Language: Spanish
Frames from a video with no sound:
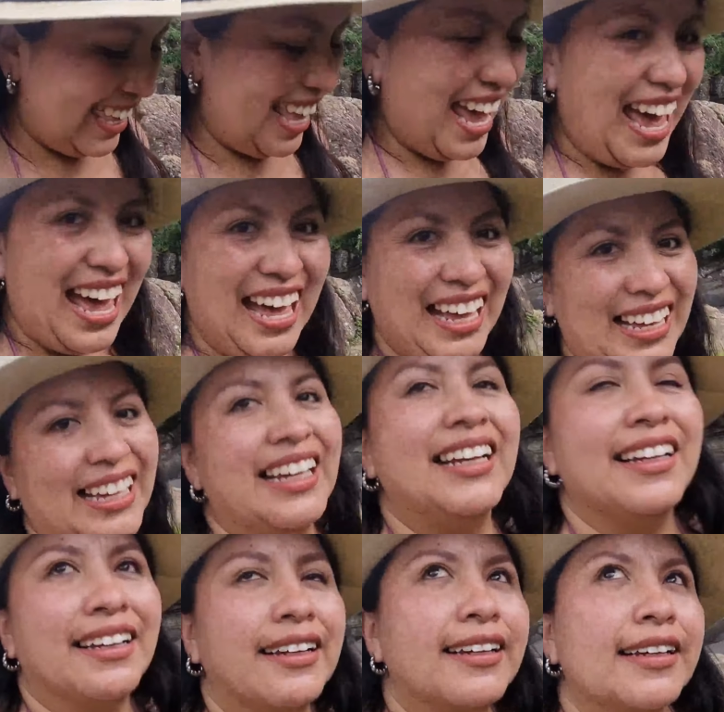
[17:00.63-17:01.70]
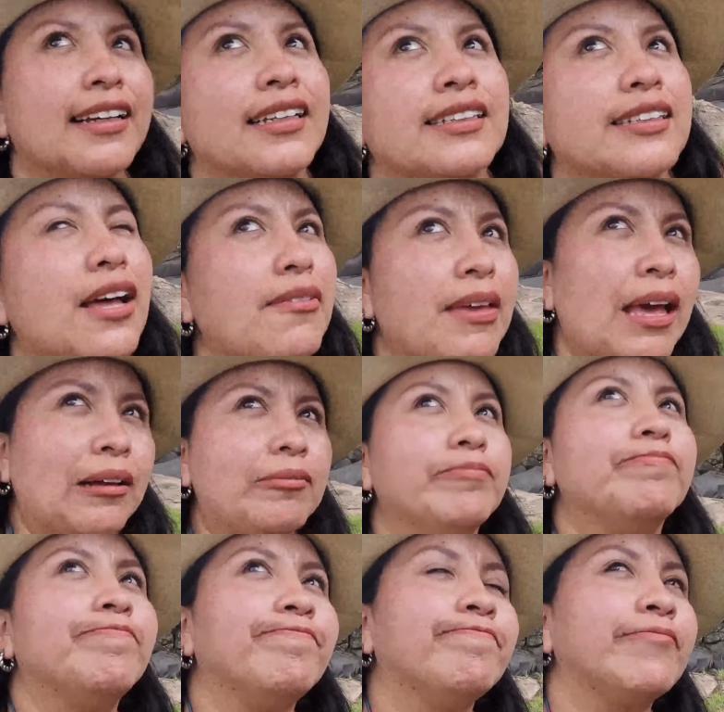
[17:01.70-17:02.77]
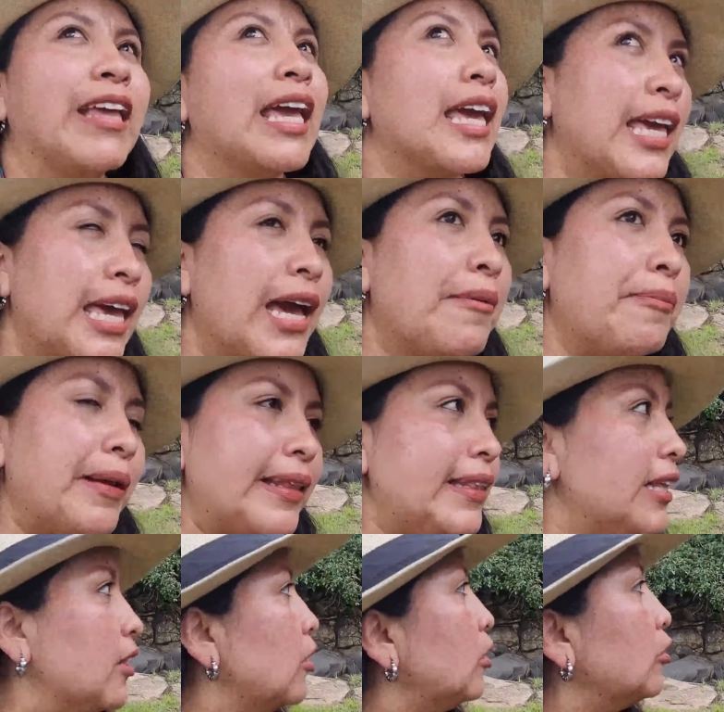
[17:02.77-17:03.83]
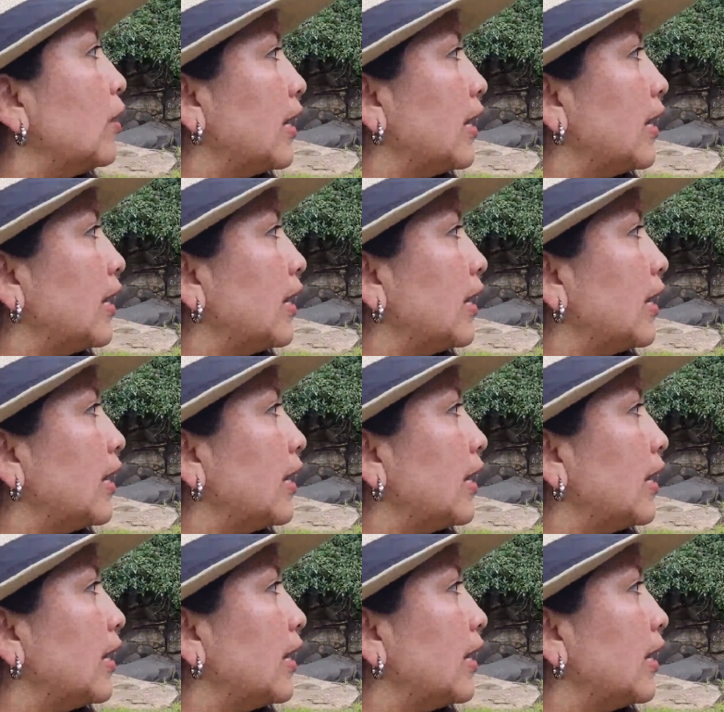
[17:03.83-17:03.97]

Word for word: ya, está bien. He aprendido, no